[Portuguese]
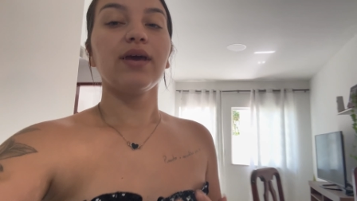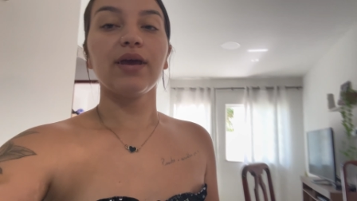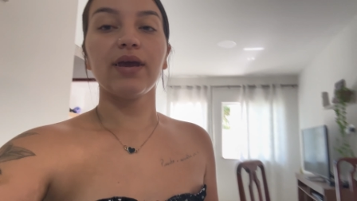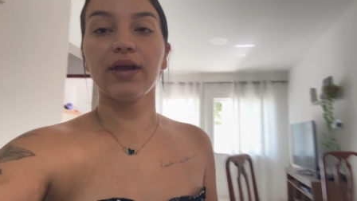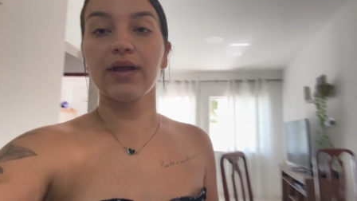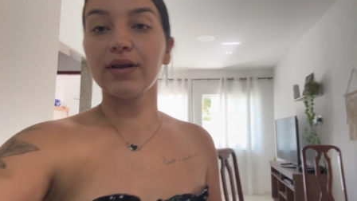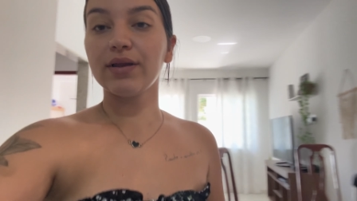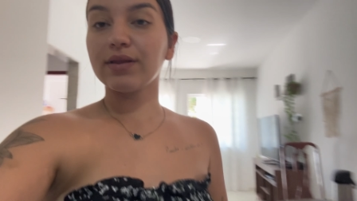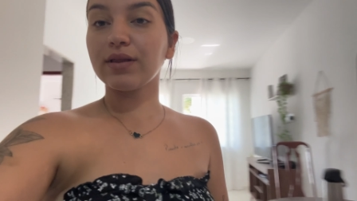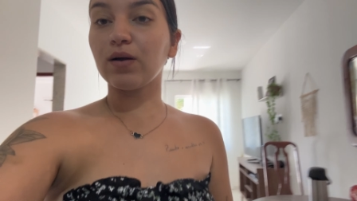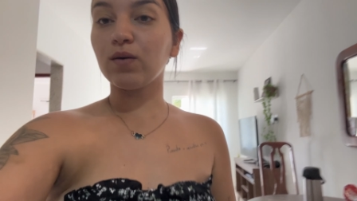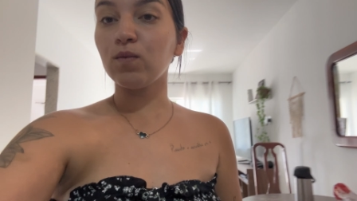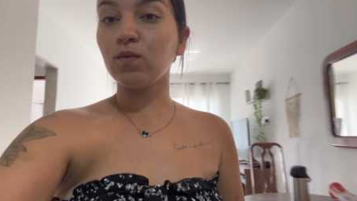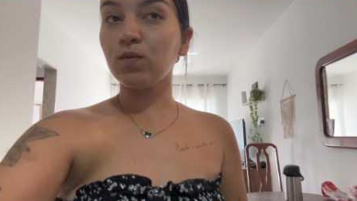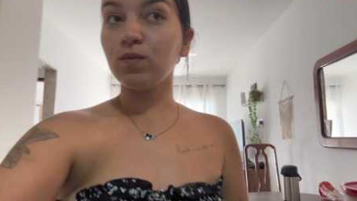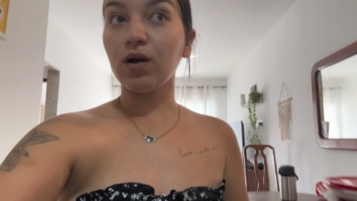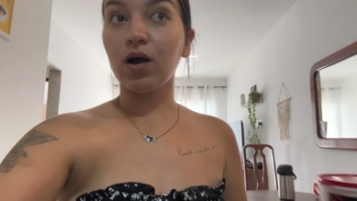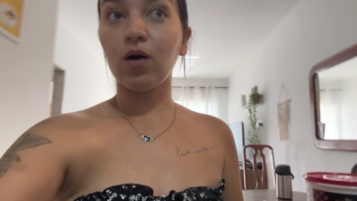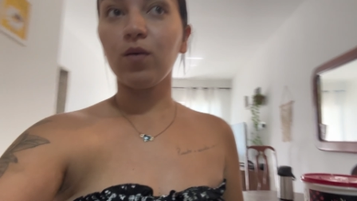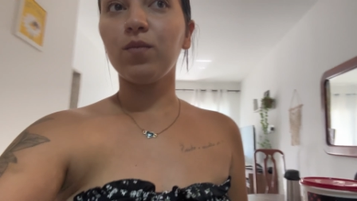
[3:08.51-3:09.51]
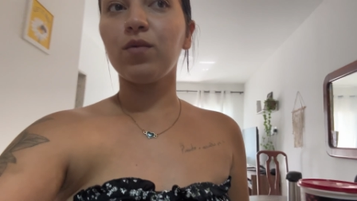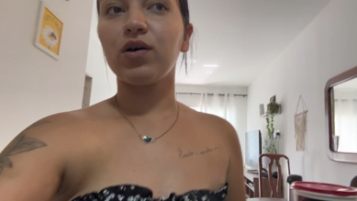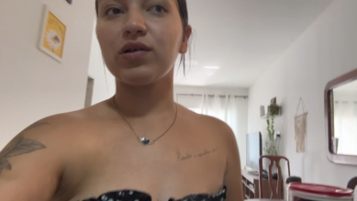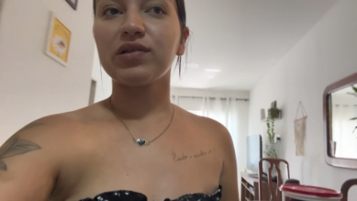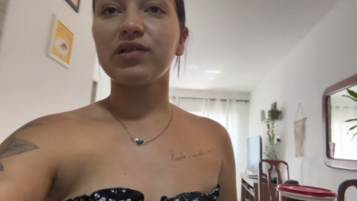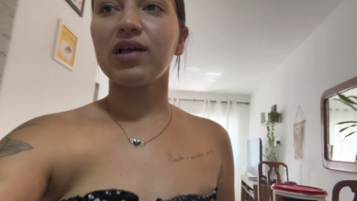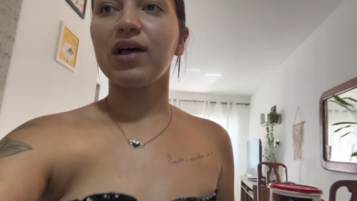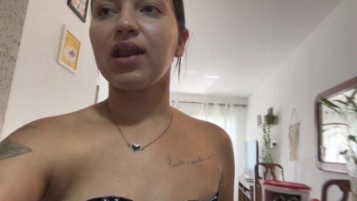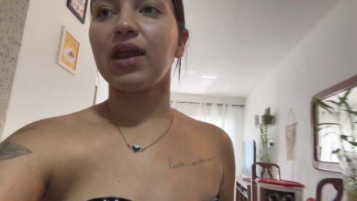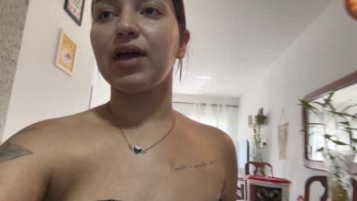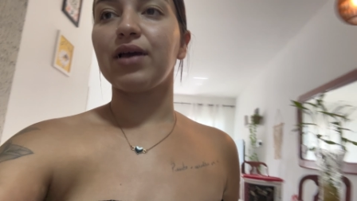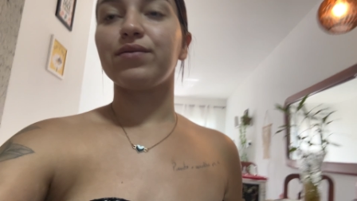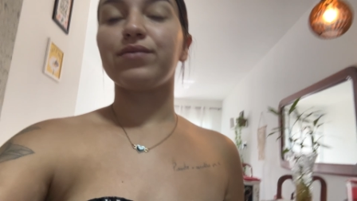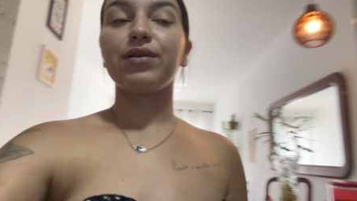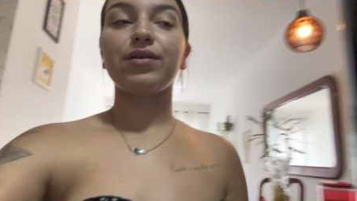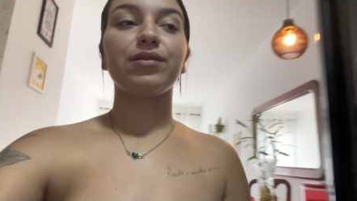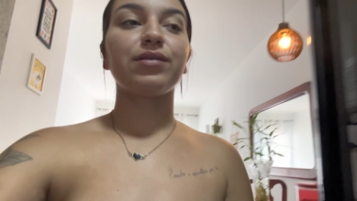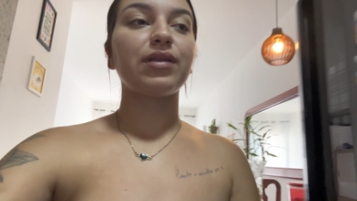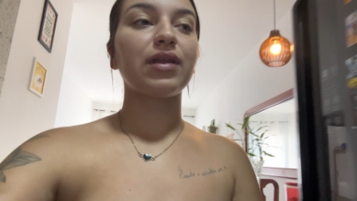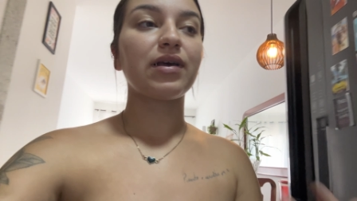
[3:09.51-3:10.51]
ele não almoça lá. Eu
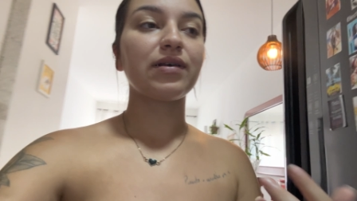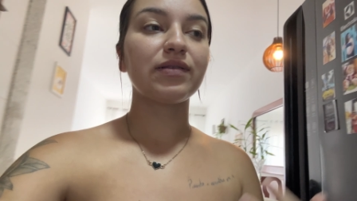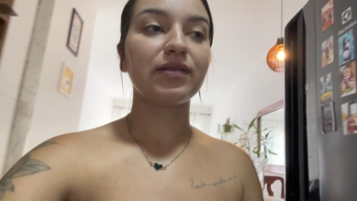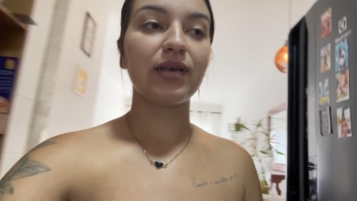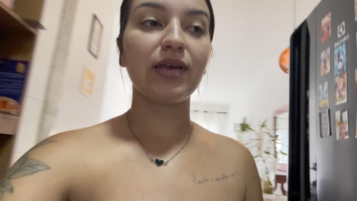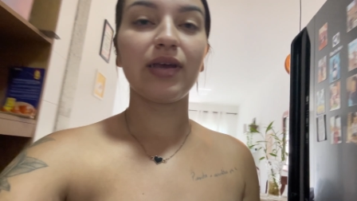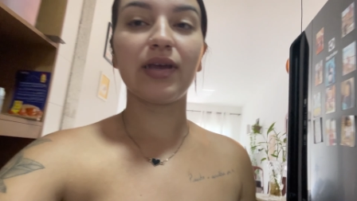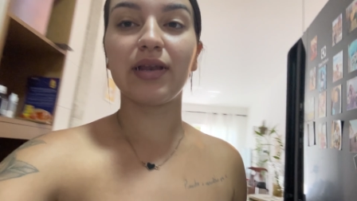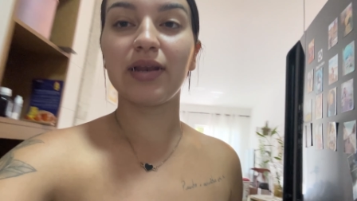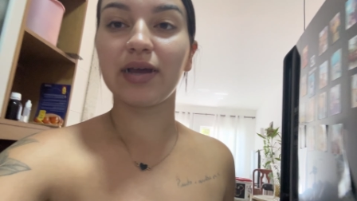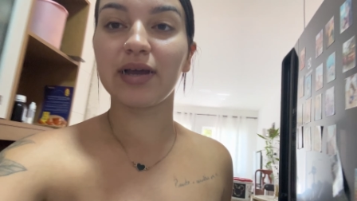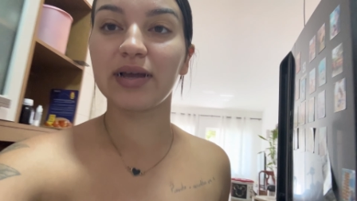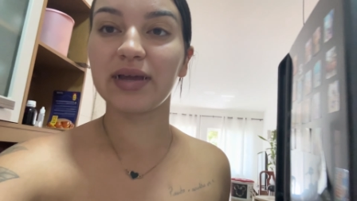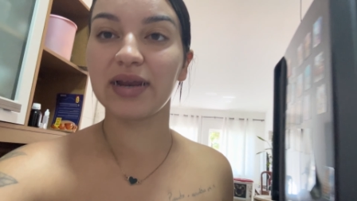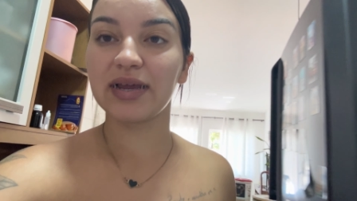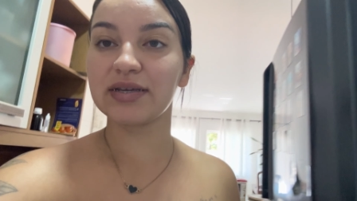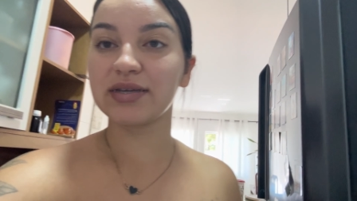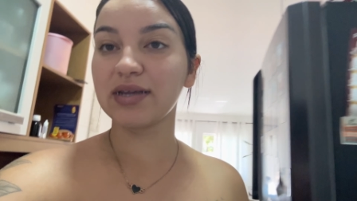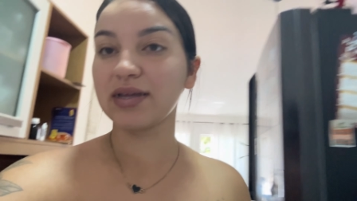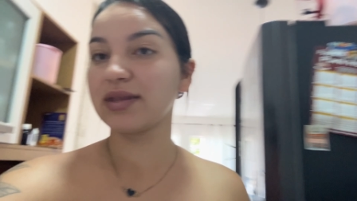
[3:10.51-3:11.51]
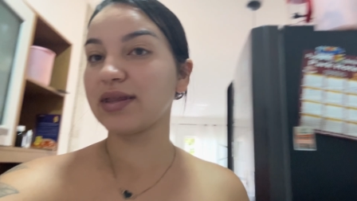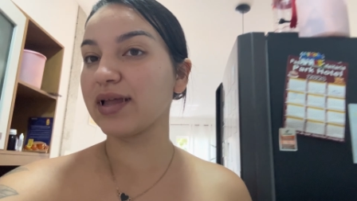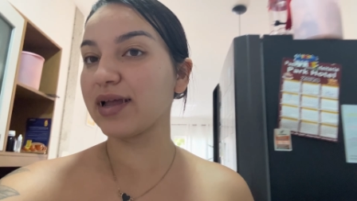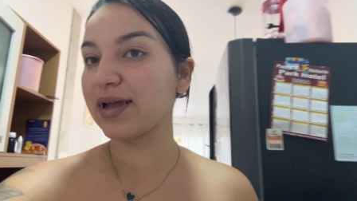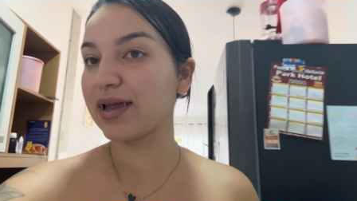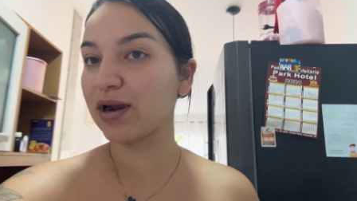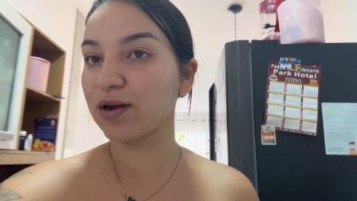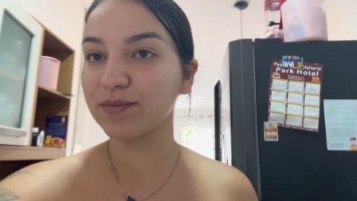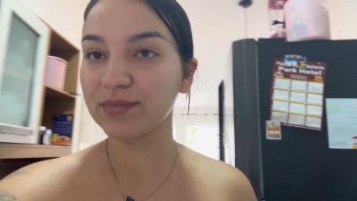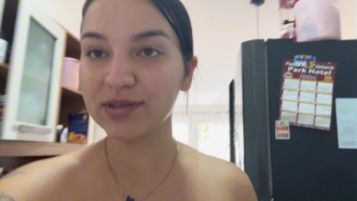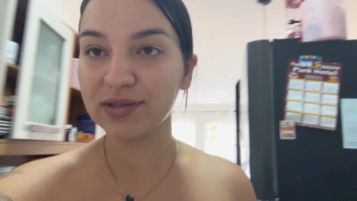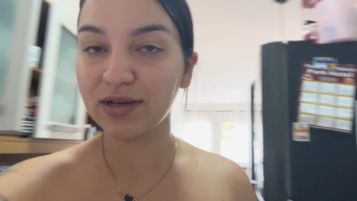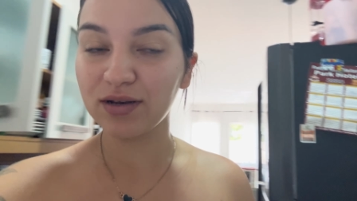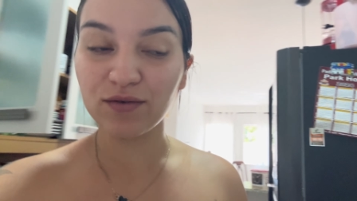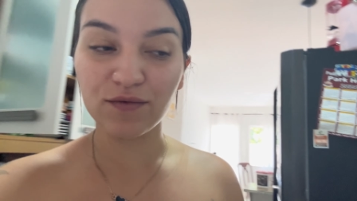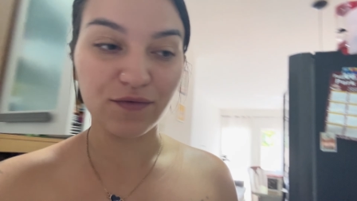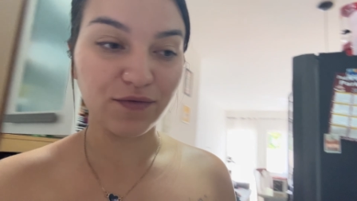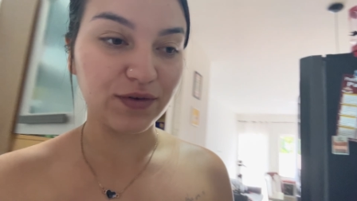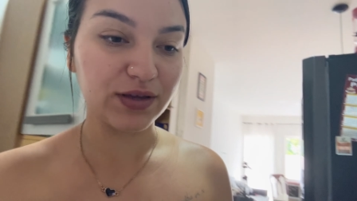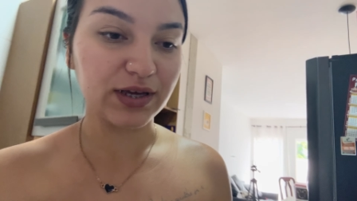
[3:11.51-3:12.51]
tenho que trazer ele. A creche é integral, mas ele
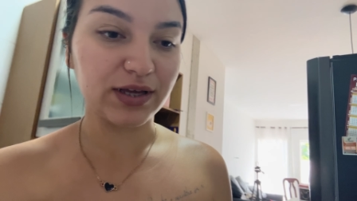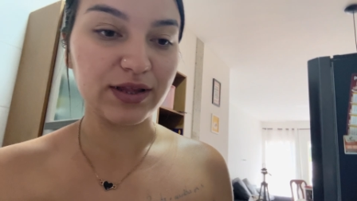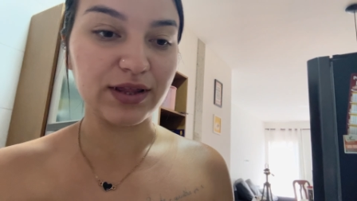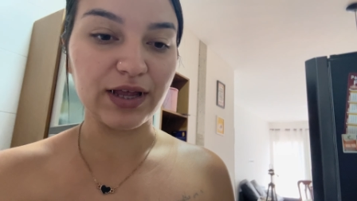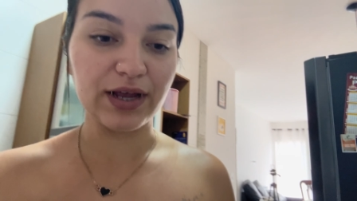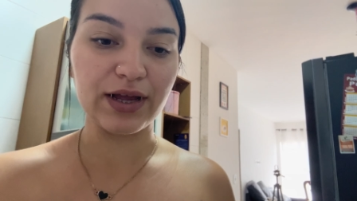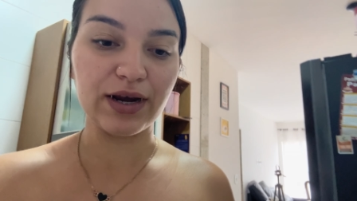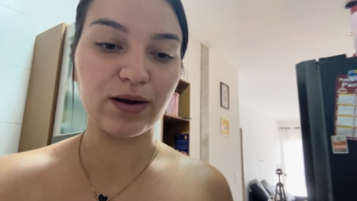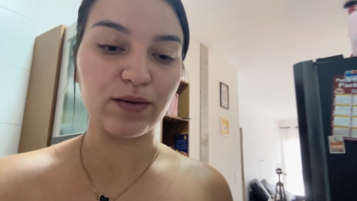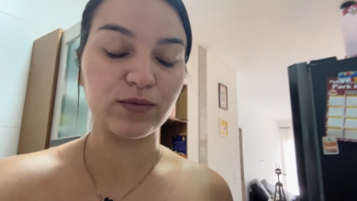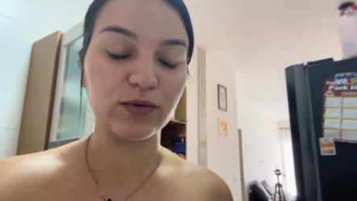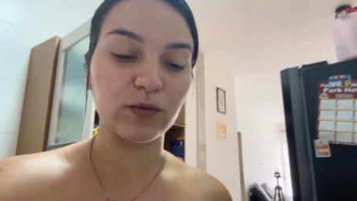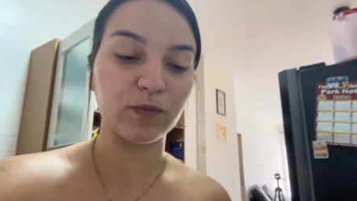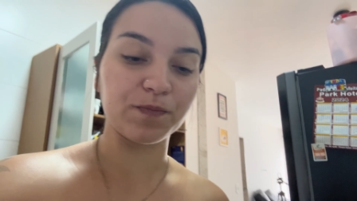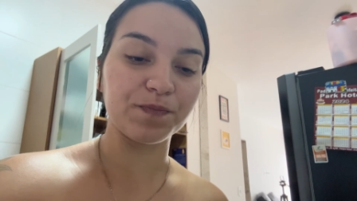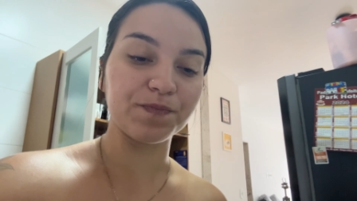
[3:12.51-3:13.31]
não fica integral, não.